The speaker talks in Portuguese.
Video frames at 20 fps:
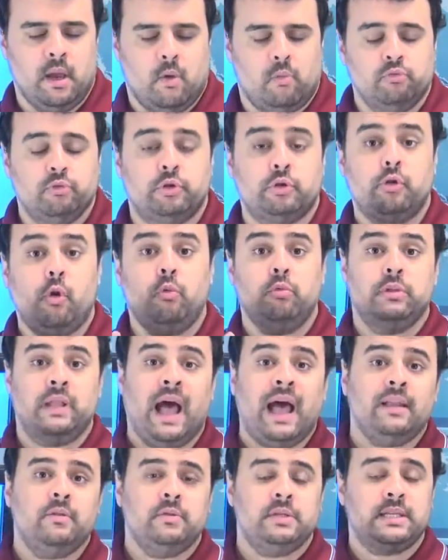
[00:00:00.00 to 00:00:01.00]
um
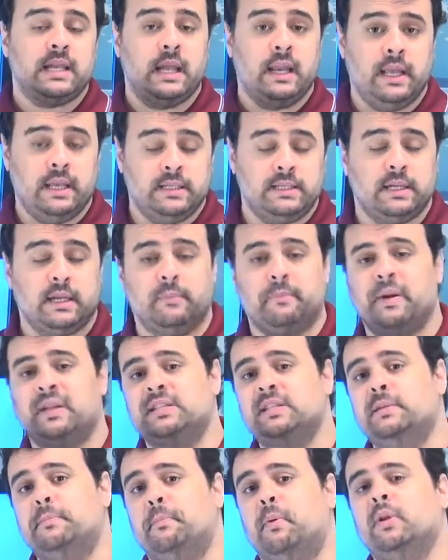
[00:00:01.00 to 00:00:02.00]
soldado israelense que
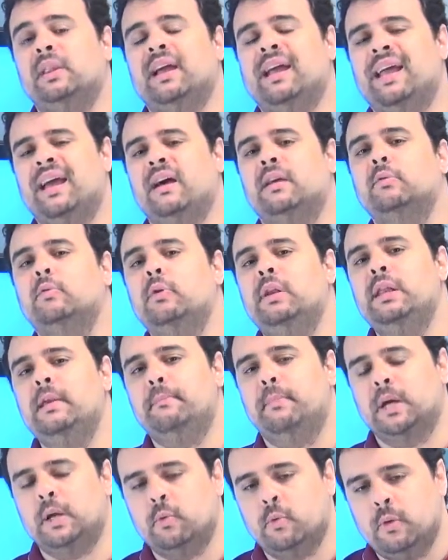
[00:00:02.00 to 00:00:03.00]
participou da guerra no
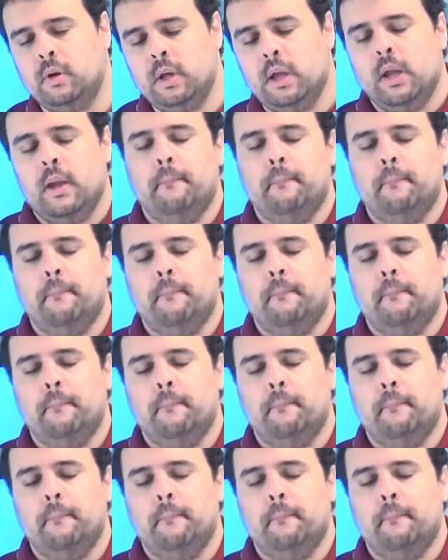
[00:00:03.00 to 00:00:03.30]
Líbano,